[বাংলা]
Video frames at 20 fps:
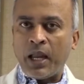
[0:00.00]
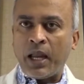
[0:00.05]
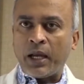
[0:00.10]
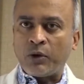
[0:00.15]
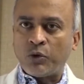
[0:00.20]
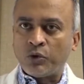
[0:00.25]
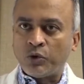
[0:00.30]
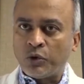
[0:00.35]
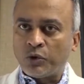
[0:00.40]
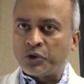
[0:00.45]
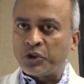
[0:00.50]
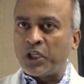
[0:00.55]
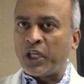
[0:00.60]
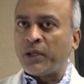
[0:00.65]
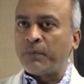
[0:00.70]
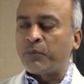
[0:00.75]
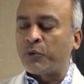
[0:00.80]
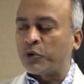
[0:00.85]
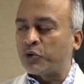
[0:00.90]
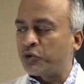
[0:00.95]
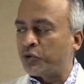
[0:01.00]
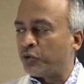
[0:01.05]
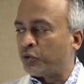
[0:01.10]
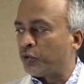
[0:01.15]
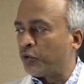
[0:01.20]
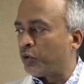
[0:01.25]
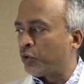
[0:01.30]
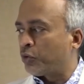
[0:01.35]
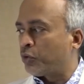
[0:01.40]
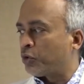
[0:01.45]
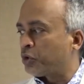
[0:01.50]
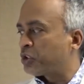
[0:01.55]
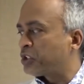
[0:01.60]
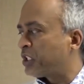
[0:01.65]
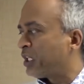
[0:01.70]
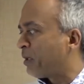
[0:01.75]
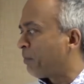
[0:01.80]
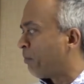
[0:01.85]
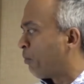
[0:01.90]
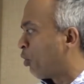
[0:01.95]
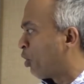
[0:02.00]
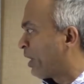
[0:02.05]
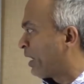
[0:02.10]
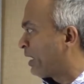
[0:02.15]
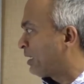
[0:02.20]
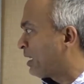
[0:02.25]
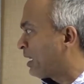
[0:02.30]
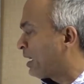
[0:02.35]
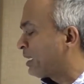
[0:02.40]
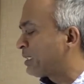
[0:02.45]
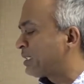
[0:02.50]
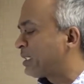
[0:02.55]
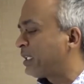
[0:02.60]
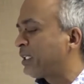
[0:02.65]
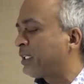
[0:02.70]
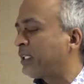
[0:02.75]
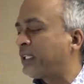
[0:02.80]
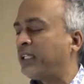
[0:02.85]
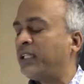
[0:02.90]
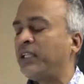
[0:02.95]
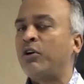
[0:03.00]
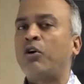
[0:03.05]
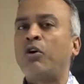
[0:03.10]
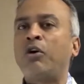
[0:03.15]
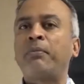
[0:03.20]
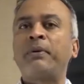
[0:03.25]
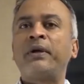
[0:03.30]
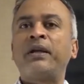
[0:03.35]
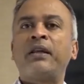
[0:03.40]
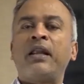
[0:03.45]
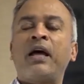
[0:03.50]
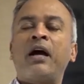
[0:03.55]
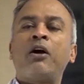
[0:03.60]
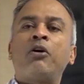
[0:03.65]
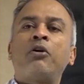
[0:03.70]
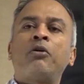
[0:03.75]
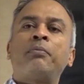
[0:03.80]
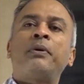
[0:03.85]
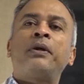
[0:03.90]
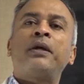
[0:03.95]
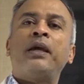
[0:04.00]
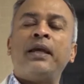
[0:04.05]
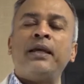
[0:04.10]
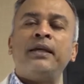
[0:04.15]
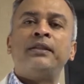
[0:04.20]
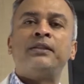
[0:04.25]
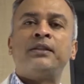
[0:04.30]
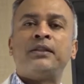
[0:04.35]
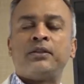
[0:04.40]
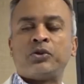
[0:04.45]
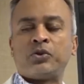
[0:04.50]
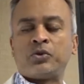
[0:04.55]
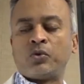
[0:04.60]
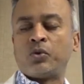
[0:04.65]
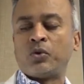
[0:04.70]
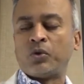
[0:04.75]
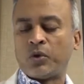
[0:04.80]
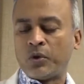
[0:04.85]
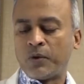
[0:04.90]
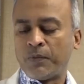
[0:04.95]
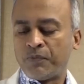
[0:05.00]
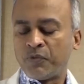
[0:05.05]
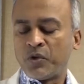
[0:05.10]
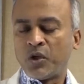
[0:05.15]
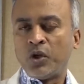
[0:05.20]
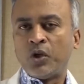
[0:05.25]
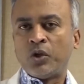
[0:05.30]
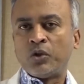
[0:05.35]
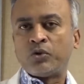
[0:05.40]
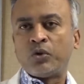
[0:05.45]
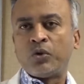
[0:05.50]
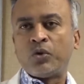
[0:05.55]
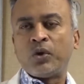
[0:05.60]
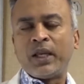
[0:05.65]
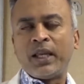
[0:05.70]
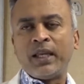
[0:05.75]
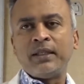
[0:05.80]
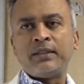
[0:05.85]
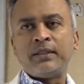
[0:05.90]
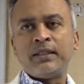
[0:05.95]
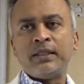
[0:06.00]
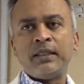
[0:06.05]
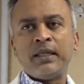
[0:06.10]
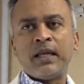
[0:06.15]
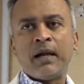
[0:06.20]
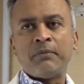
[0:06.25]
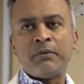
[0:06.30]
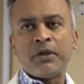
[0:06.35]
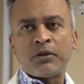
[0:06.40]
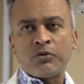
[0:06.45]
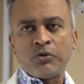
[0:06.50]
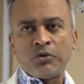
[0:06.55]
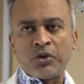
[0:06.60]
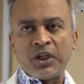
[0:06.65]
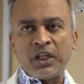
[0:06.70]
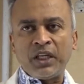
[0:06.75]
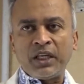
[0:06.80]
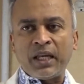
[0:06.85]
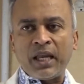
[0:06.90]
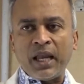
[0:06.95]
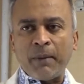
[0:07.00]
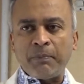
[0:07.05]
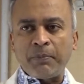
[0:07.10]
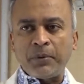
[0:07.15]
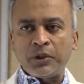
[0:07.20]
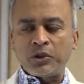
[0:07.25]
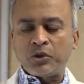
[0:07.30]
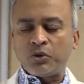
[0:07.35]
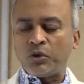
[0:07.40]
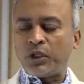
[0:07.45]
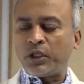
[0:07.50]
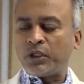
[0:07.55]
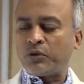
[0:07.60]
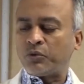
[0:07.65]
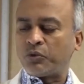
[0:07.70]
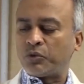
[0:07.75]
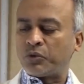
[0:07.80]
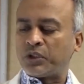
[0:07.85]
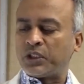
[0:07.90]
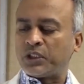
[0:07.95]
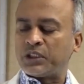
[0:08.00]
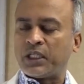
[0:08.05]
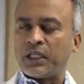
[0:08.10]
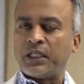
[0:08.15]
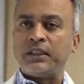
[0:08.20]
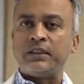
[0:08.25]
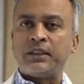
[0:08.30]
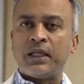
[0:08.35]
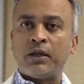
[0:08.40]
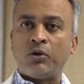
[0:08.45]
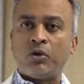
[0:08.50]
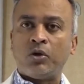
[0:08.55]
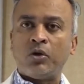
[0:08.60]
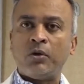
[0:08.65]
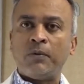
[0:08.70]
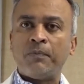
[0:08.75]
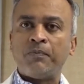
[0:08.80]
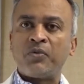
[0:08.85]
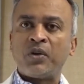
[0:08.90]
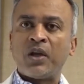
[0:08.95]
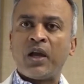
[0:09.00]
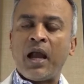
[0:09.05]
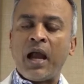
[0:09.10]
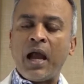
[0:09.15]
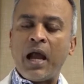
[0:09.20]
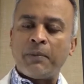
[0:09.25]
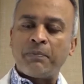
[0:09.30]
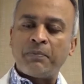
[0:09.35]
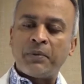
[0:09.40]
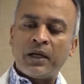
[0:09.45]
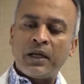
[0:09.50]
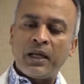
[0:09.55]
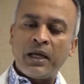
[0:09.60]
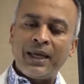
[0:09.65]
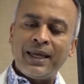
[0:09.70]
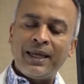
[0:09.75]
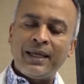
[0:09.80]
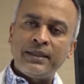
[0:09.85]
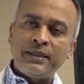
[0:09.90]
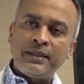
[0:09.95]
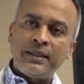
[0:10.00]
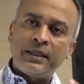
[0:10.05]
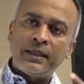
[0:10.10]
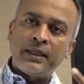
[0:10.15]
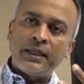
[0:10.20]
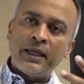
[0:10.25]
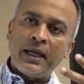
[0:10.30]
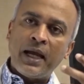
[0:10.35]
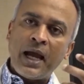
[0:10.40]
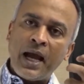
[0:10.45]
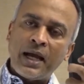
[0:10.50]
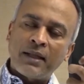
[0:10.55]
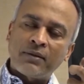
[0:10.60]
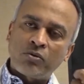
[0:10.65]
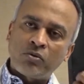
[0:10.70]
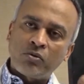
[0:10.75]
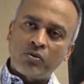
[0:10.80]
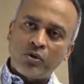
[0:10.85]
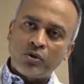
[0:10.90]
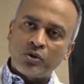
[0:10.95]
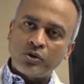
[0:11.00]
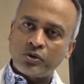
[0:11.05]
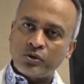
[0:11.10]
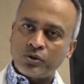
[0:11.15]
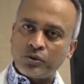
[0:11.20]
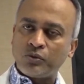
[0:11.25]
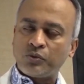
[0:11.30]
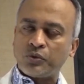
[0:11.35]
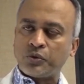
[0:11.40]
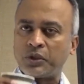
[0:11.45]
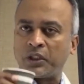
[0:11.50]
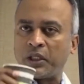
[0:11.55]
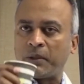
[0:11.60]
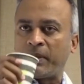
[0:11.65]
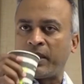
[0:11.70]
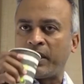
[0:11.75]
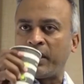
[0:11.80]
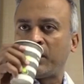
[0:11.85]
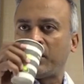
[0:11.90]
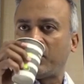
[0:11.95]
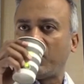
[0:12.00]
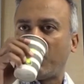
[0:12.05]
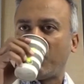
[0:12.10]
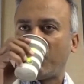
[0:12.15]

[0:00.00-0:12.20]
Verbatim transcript: এখনো সেই প্রশ্নগুলো করছেন ভয়ে থাকছেন কি হবে না হবে এই জিনিসগুলো তো এইটি নিয়ে আমি একটু রিক্যাপিচুলেট করতে চাই যেন আপনারা এইটিকে আত্মস্থ করতে পারেন